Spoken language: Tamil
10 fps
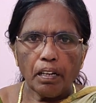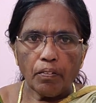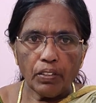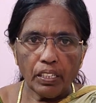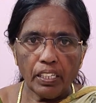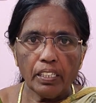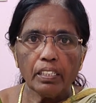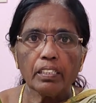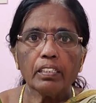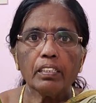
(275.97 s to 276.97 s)
அவங்களே
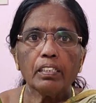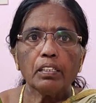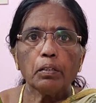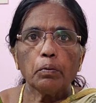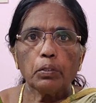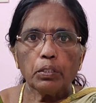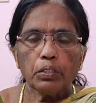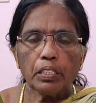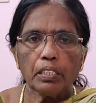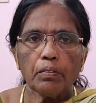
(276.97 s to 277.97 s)
ஒரு
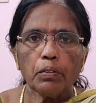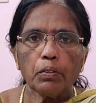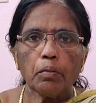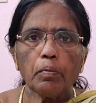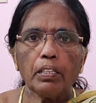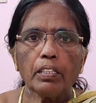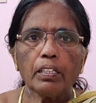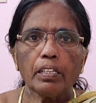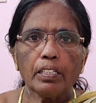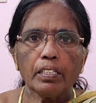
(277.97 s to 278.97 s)
சட்டவிரோதமான
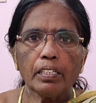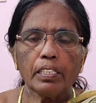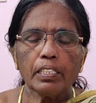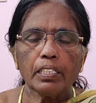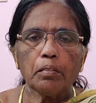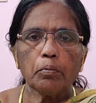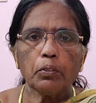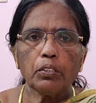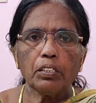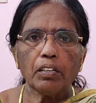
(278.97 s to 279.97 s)
காரியங்களை
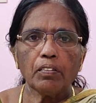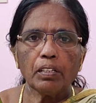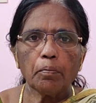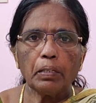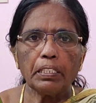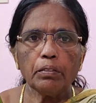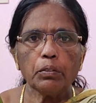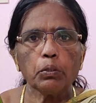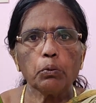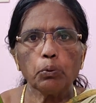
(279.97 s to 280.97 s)
செய்யும்போது அவங்கள பணியை
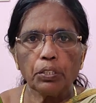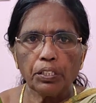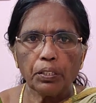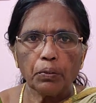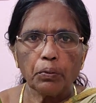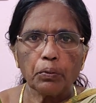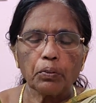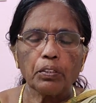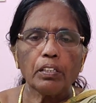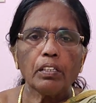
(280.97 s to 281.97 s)
விட்டு தூக்கிடணும்
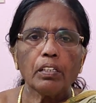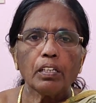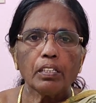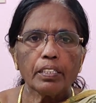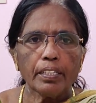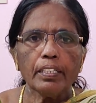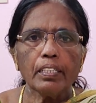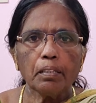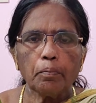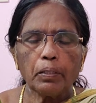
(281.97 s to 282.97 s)

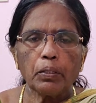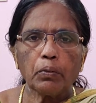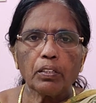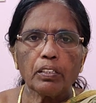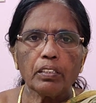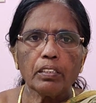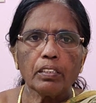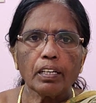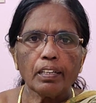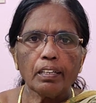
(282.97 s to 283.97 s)
இடைநீக்கம் பண்ணக்கூடாது
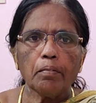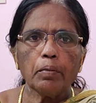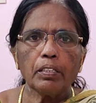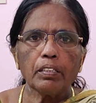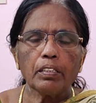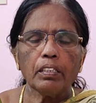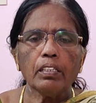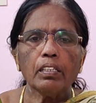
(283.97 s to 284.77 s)
அதே மாதிரி